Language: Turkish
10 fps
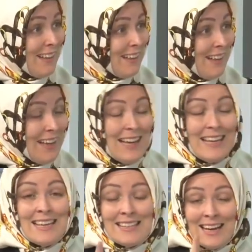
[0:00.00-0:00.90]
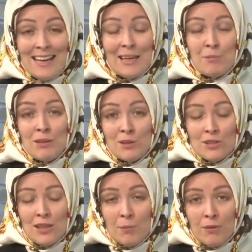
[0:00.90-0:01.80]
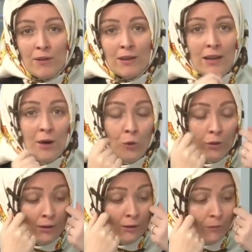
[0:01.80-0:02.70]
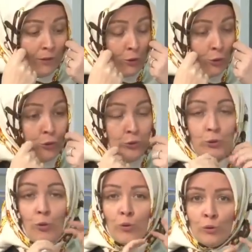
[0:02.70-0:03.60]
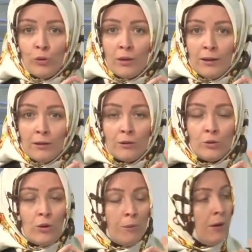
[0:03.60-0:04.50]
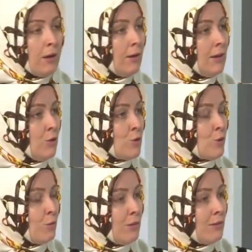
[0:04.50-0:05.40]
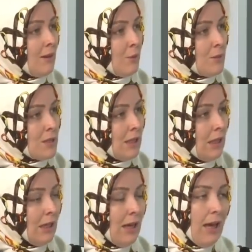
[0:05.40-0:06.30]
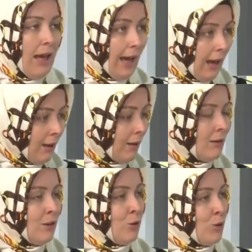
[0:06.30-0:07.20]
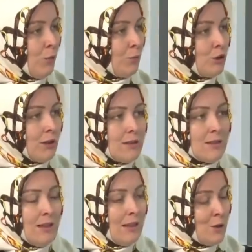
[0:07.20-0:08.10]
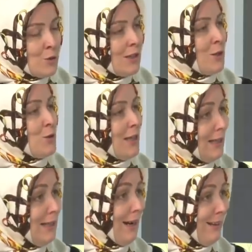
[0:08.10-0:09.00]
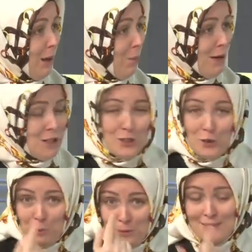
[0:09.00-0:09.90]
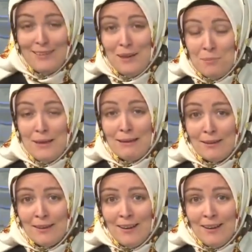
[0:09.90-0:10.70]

Evet. Yeter ki bilinçli ebeveynler olalım ve çocuğun oyununa şu an bak gidiyorsun bir terapiste en adı duyulmamışa gitsen 200-250 liradan başlıyor bir terapi.